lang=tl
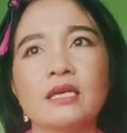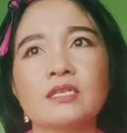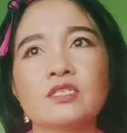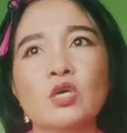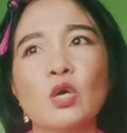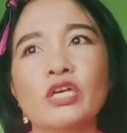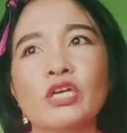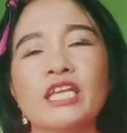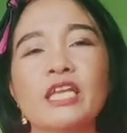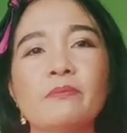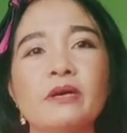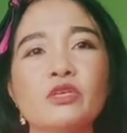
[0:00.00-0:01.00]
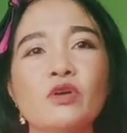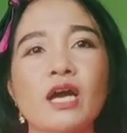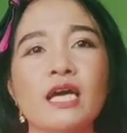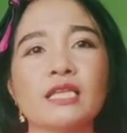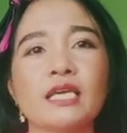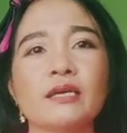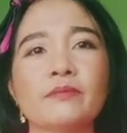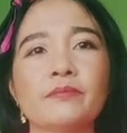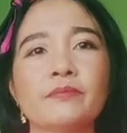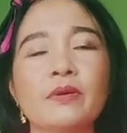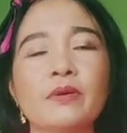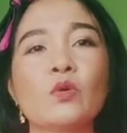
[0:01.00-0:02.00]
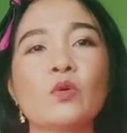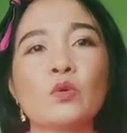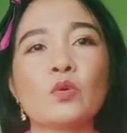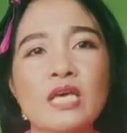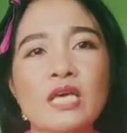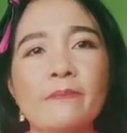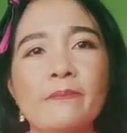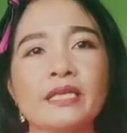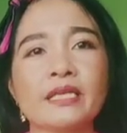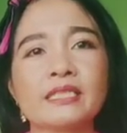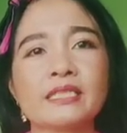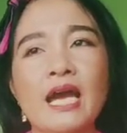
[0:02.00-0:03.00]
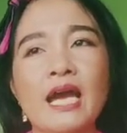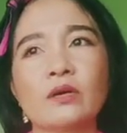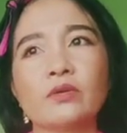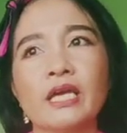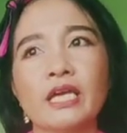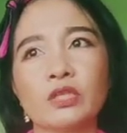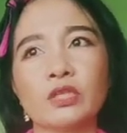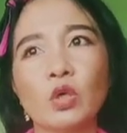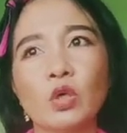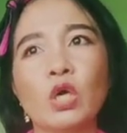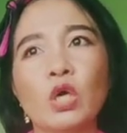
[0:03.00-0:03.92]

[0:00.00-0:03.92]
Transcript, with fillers: So, yan naman yung ating pag-uusapan sa araw na ito.